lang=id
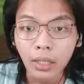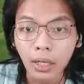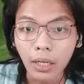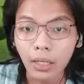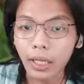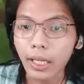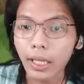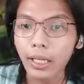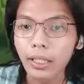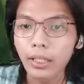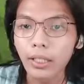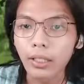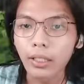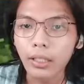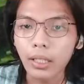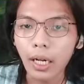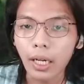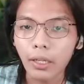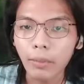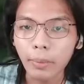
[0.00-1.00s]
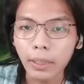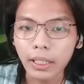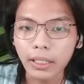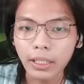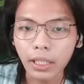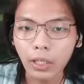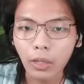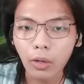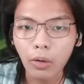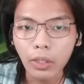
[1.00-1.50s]
Oke, yuk. Aku pengen
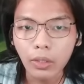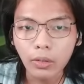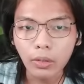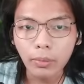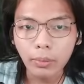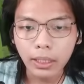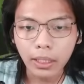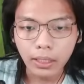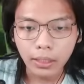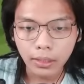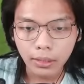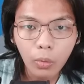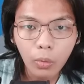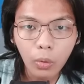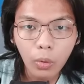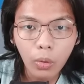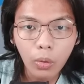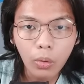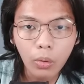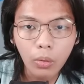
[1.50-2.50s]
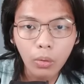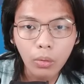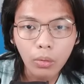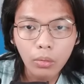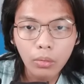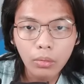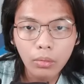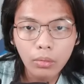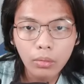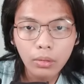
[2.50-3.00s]
cari goa dulu bentar. Oh,
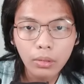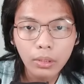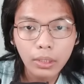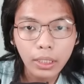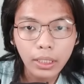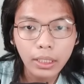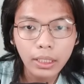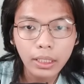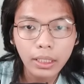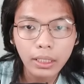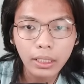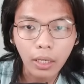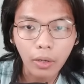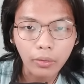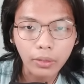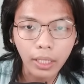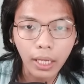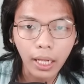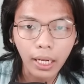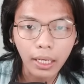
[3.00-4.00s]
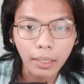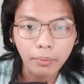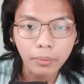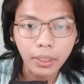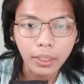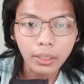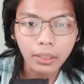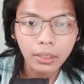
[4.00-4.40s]
kayaknya ini terlalu dalam deh.